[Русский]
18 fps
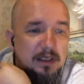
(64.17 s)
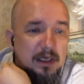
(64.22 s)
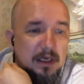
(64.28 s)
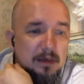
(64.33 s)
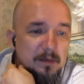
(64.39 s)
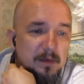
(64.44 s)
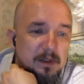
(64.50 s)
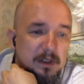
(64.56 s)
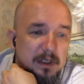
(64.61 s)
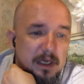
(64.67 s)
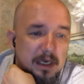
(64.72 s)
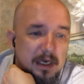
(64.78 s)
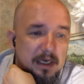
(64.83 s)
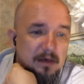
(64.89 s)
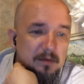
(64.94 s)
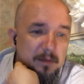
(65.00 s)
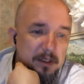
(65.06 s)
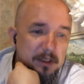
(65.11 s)
об
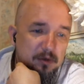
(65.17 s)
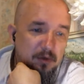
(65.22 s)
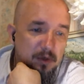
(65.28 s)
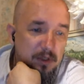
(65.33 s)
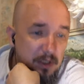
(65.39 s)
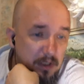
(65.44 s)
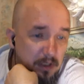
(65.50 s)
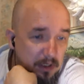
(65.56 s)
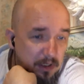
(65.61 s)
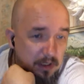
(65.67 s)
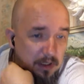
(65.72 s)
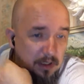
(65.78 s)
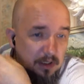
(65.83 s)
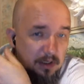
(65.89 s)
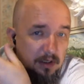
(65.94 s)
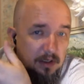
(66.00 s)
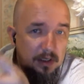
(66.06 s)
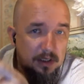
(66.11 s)
интегральном подходе,
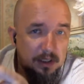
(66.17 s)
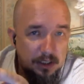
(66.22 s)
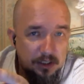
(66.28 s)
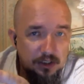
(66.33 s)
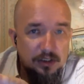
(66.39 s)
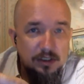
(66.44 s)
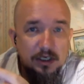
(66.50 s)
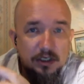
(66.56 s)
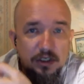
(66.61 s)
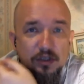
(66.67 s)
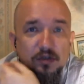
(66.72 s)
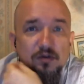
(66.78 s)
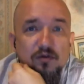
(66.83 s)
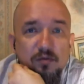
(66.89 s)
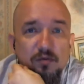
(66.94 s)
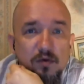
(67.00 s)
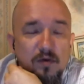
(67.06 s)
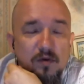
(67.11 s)
э, я
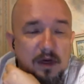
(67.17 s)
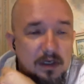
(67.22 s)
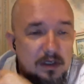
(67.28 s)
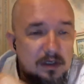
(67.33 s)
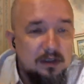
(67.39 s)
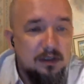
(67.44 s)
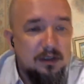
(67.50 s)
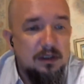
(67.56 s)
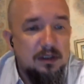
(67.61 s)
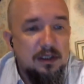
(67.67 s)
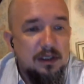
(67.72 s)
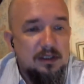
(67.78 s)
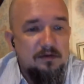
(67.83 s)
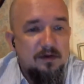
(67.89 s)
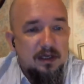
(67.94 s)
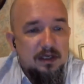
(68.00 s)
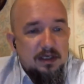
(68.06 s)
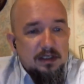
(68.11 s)
зачитываю буквально
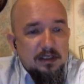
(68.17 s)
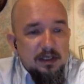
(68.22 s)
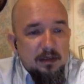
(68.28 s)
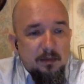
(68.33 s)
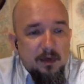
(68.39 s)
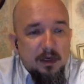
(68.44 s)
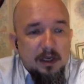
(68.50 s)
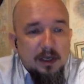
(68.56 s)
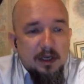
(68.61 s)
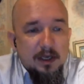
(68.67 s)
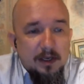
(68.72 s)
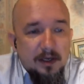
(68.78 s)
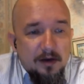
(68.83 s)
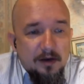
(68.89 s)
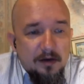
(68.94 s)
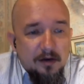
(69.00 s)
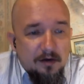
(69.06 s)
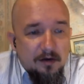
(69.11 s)
название темы,
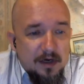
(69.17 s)
uh-huh.